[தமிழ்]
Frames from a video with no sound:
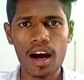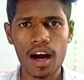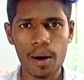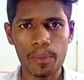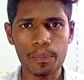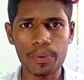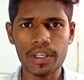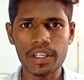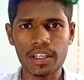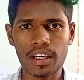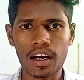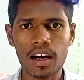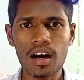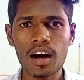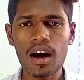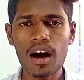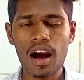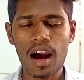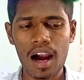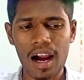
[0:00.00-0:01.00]
அப்படின்னா
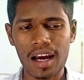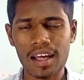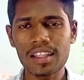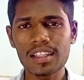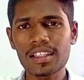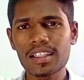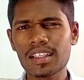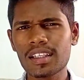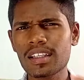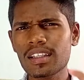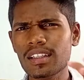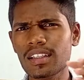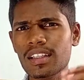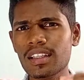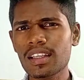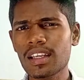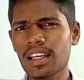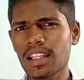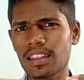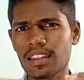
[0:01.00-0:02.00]
அதுக்கு
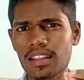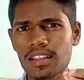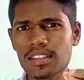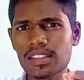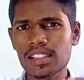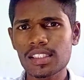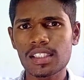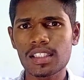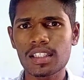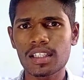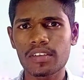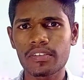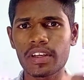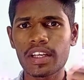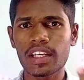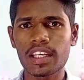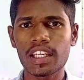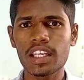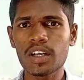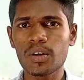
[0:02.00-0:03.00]
நீங்கள் தெரிஞ்சுக்கிற
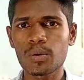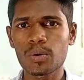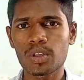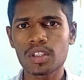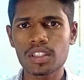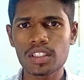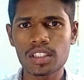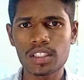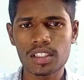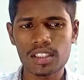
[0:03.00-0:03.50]
வேண்டிய ஒரு